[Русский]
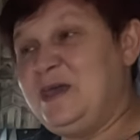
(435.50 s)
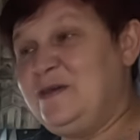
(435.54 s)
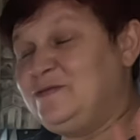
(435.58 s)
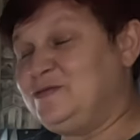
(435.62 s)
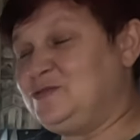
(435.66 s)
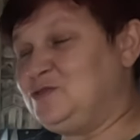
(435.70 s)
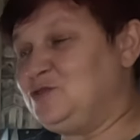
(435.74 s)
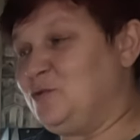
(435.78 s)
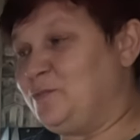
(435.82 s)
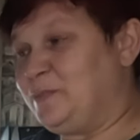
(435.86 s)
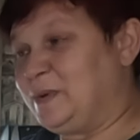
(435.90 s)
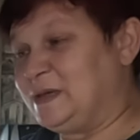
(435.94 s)

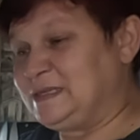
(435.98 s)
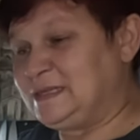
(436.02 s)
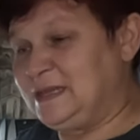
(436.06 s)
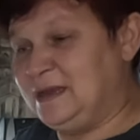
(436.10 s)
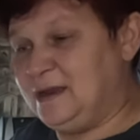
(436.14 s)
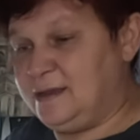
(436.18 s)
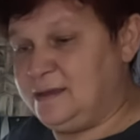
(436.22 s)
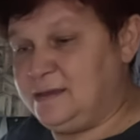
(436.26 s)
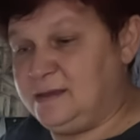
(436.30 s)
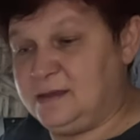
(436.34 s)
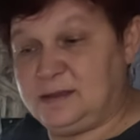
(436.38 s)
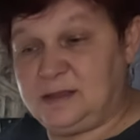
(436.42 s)
Все
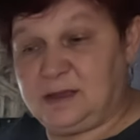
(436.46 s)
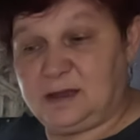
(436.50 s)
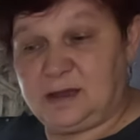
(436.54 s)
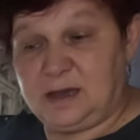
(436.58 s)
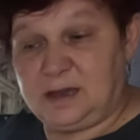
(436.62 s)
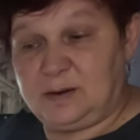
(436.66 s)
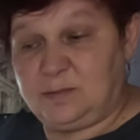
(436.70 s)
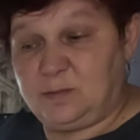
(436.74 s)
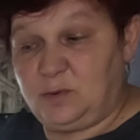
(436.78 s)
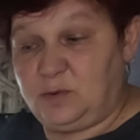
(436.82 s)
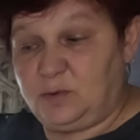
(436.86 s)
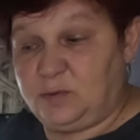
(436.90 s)
последнее
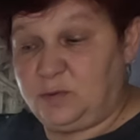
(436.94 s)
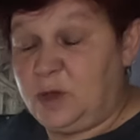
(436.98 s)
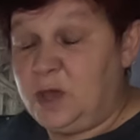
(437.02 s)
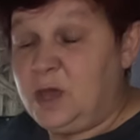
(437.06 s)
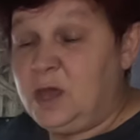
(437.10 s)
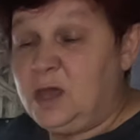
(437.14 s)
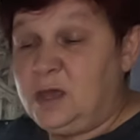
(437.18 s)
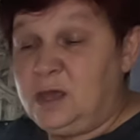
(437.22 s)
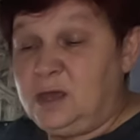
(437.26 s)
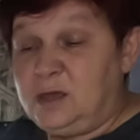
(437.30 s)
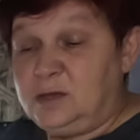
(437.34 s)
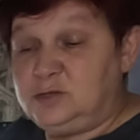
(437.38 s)
докормлю.
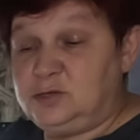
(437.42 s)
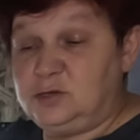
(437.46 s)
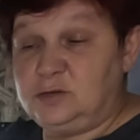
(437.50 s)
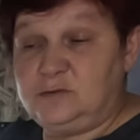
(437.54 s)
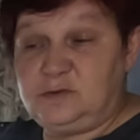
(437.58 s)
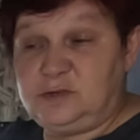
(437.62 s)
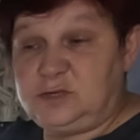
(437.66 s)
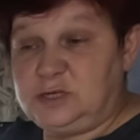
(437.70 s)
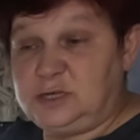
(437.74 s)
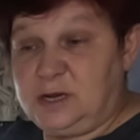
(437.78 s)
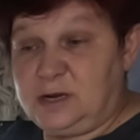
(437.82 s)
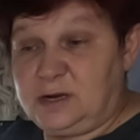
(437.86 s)
Что
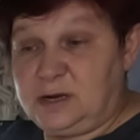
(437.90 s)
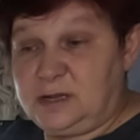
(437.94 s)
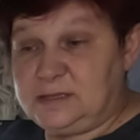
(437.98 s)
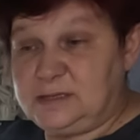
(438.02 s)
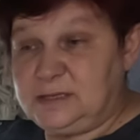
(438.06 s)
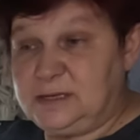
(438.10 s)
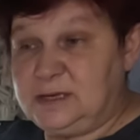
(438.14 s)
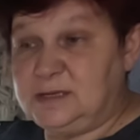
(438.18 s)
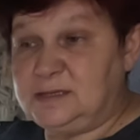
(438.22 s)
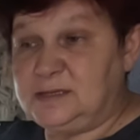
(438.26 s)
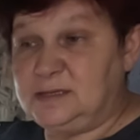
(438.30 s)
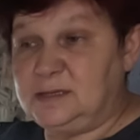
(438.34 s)
то вчера
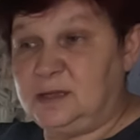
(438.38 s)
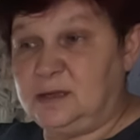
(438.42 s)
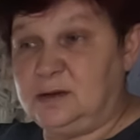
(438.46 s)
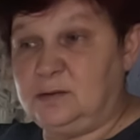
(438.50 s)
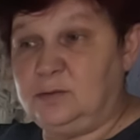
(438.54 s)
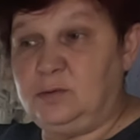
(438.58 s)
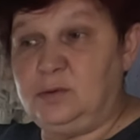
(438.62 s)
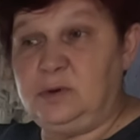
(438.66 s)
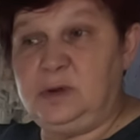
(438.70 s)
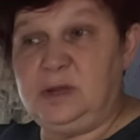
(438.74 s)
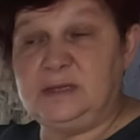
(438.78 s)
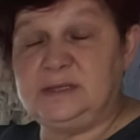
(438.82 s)
разрезала
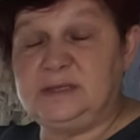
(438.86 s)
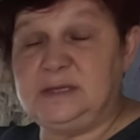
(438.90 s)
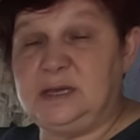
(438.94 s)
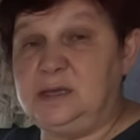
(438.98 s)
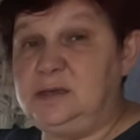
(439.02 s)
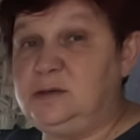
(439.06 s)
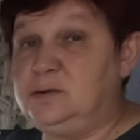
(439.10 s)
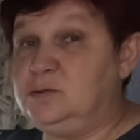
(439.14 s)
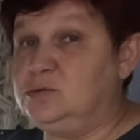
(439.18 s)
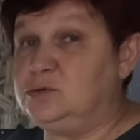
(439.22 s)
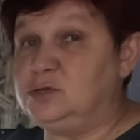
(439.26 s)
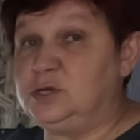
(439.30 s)
огурец,
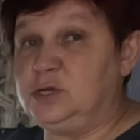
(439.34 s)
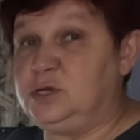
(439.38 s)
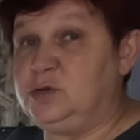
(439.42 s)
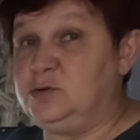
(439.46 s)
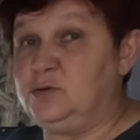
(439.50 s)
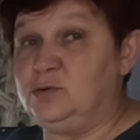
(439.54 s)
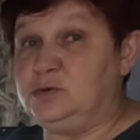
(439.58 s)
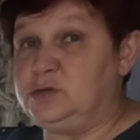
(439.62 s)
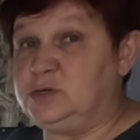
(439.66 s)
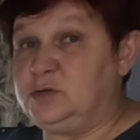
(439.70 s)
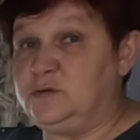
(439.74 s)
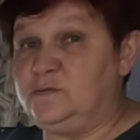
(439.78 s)
они уже не
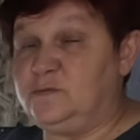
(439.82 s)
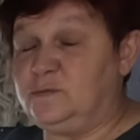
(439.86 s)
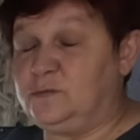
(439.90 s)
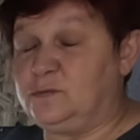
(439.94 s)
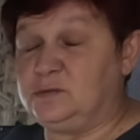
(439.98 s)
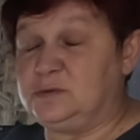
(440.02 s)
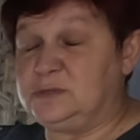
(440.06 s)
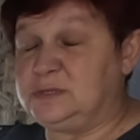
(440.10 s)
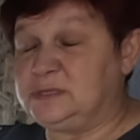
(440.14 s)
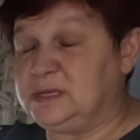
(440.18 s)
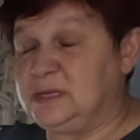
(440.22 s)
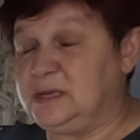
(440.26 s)
очень
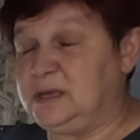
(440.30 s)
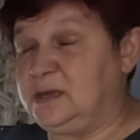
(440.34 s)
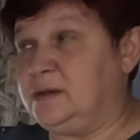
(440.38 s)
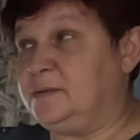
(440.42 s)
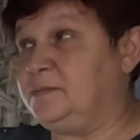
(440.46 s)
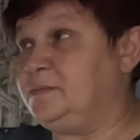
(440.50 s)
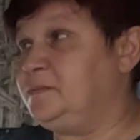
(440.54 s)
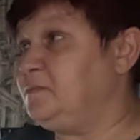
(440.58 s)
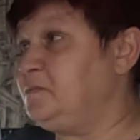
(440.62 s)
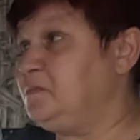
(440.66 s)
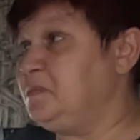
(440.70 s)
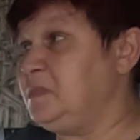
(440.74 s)

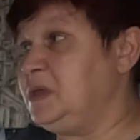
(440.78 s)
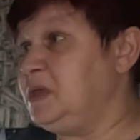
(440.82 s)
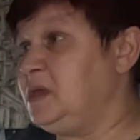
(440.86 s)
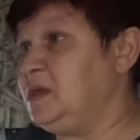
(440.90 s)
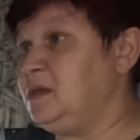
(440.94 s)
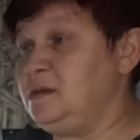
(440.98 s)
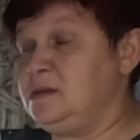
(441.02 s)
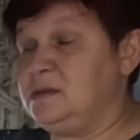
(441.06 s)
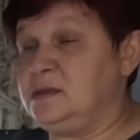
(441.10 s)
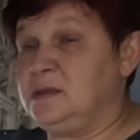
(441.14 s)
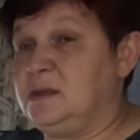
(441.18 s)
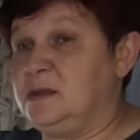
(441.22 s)
вкусные. Мне
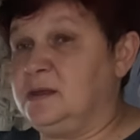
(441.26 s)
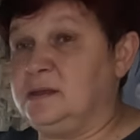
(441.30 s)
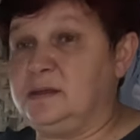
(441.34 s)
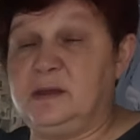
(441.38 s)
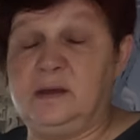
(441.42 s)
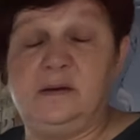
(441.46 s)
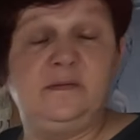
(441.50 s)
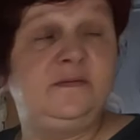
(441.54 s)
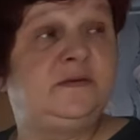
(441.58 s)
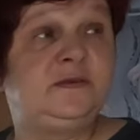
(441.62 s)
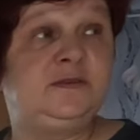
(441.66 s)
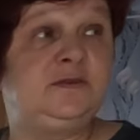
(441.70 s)
не
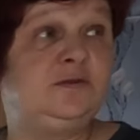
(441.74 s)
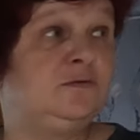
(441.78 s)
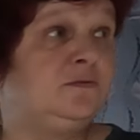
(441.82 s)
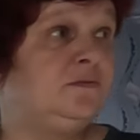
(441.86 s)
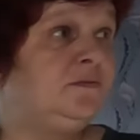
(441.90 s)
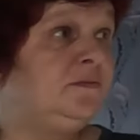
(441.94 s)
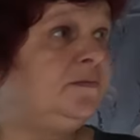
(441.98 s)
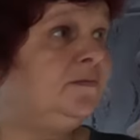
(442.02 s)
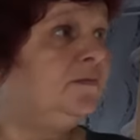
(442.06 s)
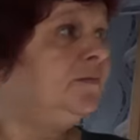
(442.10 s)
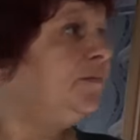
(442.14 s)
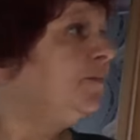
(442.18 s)
надо, все.